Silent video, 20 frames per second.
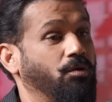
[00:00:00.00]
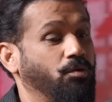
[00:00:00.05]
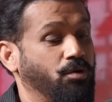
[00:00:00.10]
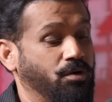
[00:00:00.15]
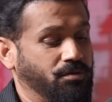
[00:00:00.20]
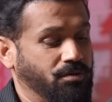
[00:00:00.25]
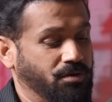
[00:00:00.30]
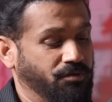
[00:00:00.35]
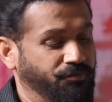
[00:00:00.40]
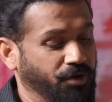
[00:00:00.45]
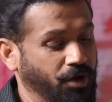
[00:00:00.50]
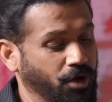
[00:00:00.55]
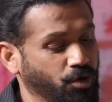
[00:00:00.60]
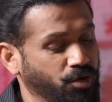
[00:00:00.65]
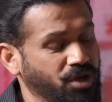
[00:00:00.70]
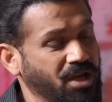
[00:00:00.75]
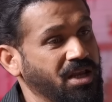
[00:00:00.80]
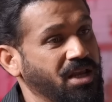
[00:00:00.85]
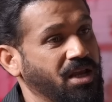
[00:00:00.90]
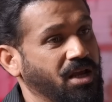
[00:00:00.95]
और विंडो
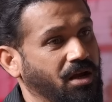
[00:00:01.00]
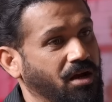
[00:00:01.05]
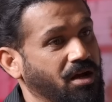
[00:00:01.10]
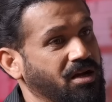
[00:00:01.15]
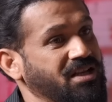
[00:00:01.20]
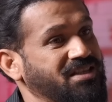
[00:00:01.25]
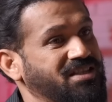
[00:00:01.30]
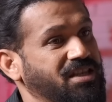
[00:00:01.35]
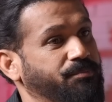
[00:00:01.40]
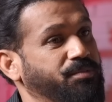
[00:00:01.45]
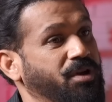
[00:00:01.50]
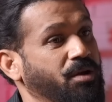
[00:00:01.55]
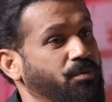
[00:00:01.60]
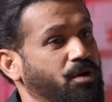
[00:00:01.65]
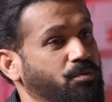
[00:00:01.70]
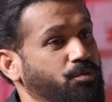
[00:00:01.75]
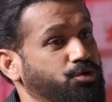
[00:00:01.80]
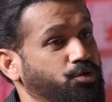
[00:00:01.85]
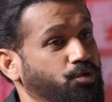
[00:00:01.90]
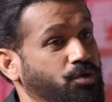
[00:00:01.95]
यही है अगस्त
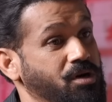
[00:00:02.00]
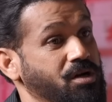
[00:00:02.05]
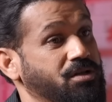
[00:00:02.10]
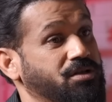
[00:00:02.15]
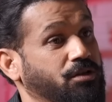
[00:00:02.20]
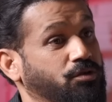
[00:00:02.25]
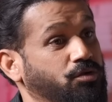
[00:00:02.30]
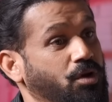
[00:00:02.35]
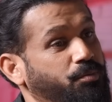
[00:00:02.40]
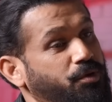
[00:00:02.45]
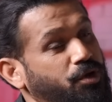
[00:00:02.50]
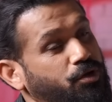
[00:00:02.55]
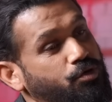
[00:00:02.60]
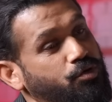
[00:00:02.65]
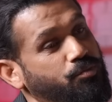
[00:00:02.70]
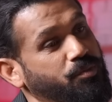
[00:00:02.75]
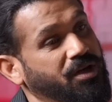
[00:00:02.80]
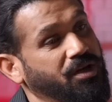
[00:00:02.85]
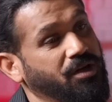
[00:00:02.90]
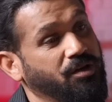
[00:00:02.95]
सेप्टेम्बर में शूट कर सकते हो आप ये
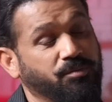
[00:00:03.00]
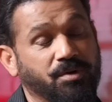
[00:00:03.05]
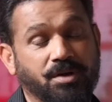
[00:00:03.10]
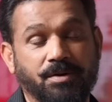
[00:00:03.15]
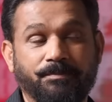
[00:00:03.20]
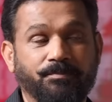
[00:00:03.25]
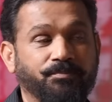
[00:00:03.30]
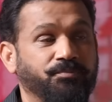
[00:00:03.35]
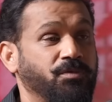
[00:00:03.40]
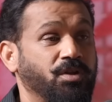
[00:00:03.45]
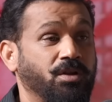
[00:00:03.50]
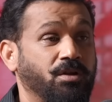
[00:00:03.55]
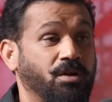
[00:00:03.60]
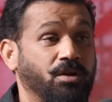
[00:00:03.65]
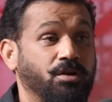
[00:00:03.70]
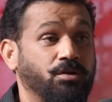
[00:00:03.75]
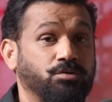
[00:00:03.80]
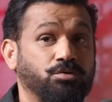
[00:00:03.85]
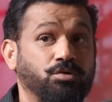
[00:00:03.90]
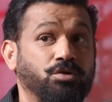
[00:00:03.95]
दो महीनों में
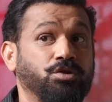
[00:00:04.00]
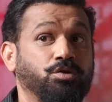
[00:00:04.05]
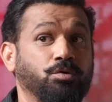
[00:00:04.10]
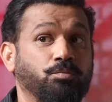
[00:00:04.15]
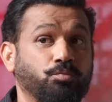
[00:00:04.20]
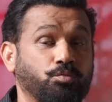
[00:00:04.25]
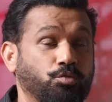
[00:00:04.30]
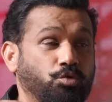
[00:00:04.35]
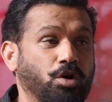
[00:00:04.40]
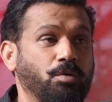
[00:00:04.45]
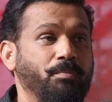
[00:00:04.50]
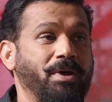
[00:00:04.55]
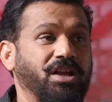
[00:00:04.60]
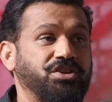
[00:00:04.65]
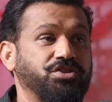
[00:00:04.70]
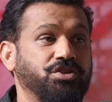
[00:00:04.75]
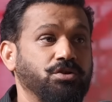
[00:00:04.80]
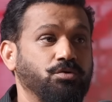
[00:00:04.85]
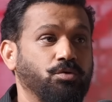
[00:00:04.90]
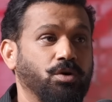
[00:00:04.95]
तो नहीं तो मूड
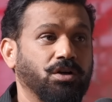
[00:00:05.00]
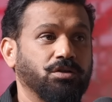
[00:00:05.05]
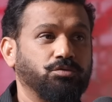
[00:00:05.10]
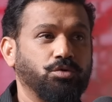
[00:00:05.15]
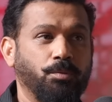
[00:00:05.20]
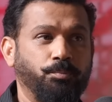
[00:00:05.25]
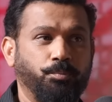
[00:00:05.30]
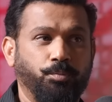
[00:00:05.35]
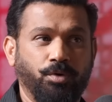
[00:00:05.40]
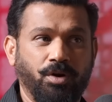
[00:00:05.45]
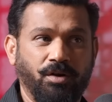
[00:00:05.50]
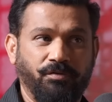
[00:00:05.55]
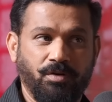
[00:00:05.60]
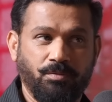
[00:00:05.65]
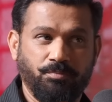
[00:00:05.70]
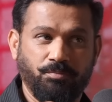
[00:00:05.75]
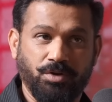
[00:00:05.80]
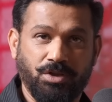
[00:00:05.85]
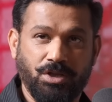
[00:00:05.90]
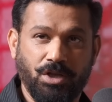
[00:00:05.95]
मैच नहीं होगा तो आप पूरी
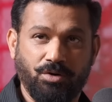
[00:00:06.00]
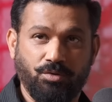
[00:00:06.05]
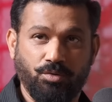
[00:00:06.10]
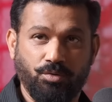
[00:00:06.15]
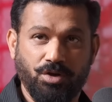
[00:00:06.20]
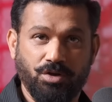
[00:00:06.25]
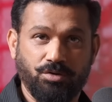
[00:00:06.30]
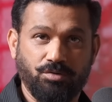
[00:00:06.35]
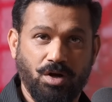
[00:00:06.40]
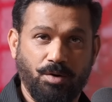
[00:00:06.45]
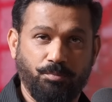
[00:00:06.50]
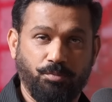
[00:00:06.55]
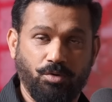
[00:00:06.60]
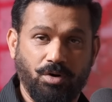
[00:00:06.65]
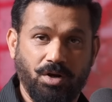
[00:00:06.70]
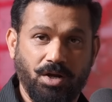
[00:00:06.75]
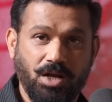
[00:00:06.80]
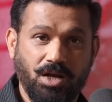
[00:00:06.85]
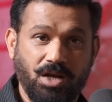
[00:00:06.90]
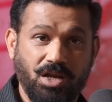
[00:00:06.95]
फिल्म में देखोगे तो आपको
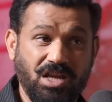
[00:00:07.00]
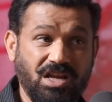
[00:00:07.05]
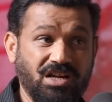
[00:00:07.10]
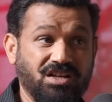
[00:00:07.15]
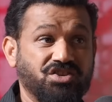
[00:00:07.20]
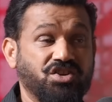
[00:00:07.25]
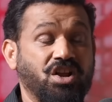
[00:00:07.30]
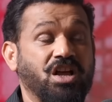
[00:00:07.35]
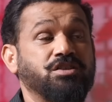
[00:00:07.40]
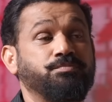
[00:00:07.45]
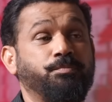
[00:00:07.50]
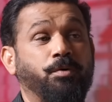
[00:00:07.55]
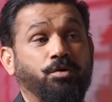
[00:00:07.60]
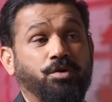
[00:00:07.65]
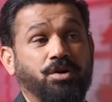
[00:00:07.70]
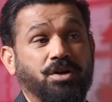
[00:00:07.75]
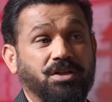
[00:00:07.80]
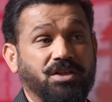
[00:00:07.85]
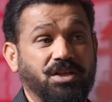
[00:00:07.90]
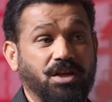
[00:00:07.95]
लगेगा ये
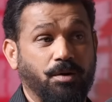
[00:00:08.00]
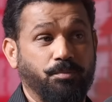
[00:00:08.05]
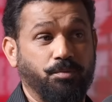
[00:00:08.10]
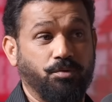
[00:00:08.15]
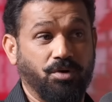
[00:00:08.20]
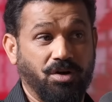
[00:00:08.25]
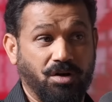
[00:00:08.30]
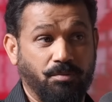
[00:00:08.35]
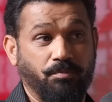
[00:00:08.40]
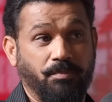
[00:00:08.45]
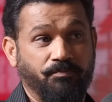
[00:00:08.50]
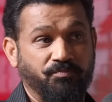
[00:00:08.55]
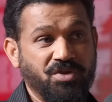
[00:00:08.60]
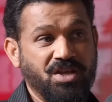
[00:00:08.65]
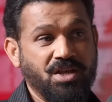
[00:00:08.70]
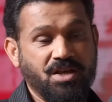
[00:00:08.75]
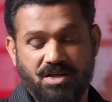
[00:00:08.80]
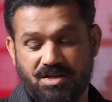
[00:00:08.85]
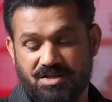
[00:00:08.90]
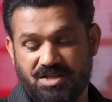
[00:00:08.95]
ट्रांसपोर्ट करती है आपको अगर
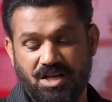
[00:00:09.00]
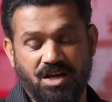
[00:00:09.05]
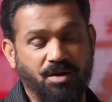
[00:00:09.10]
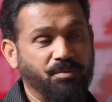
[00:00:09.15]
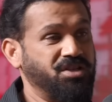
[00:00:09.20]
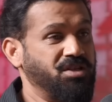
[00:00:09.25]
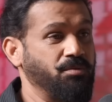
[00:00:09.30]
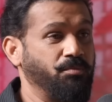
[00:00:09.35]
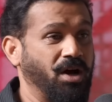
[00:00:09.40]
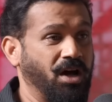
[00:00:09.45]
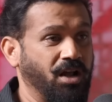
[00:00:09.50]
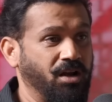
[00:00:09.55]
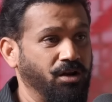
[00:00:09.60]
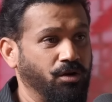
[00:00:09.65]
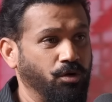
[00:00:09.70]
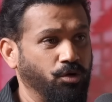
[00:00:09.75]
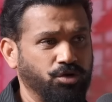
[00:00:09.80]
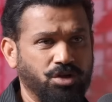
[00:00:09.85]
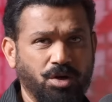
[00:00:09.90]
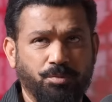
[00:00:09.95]
सिनेमा से बाहर
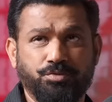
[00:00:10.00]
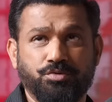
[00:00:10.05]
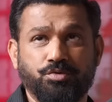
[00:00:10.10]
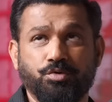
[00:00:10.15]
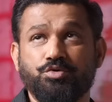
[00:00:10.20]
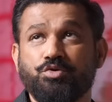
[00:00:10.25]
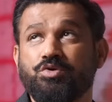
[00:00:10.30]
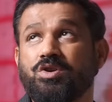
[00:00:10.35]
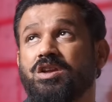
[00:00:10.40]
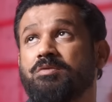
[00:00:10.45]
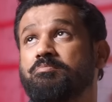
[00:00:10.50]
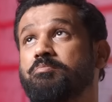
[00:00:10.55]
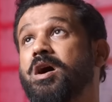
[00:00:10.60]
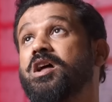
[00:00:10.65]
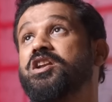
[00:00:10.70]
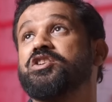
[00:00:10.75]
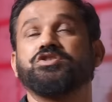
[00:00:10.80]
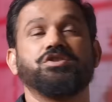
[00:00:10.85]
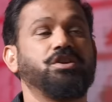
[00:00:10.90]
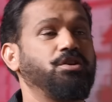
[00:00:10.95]
निकलोगे तो आप सोचोगे कि
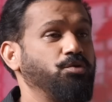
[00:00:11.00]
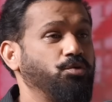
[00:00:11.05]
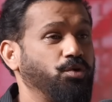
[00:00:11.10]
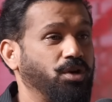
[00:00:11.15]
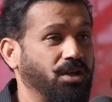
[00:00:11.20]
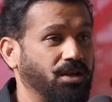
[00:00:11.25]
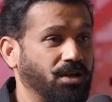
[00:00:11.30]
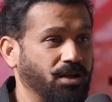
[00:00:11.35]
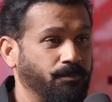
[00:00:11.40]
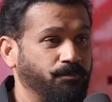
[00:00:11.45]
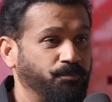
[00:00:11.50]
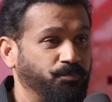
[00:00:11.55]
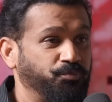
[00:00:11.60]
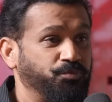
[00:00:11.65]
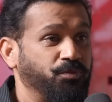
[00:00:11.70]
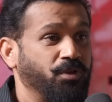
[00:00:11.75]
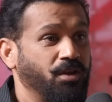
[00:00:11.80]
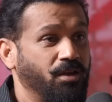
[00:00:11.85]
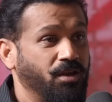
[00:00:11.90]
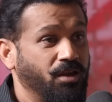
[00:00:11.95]
बारिश नहीं हो रही क्या
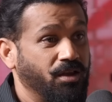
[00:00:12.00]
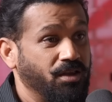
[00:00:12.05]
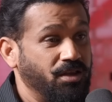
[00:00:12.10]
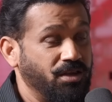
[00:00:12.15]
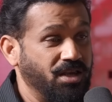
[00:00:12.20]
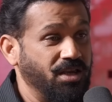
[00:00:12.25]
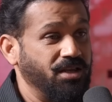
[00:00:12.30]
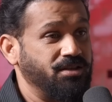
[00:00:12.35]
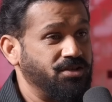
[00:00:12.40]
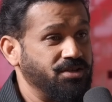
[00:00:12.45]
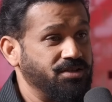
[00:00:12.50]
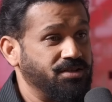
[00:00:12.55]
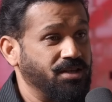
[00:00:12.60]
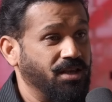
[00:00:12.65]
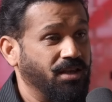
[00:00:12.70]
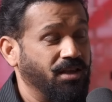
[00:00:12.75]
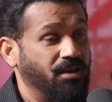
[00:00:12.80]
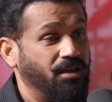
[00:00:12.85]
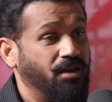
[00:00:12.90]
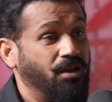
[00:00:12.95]
ये चीज़
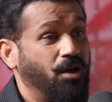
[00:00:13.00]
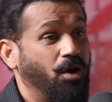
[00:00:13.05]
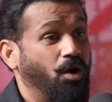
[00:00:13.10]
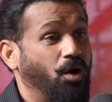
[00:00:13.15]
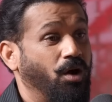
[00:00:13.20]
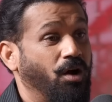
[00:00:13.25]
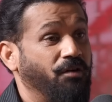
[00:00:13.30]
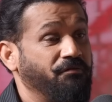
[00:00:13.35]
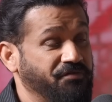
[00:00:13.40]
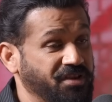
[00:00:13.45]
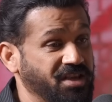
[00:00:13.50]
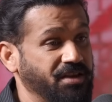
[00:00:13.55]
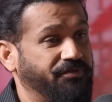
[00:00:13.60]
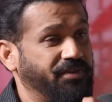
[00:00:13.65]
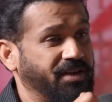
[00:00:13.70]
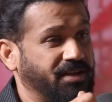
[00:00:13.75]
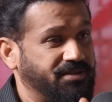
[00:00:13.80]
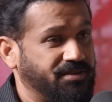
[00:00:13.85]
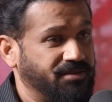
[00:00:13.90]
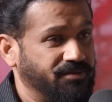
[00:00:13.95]
है वी एफ
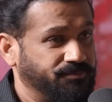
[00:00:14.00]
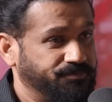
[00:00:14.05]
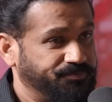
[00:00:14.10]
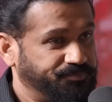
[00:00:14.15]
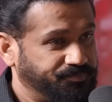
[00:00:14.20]
एक्स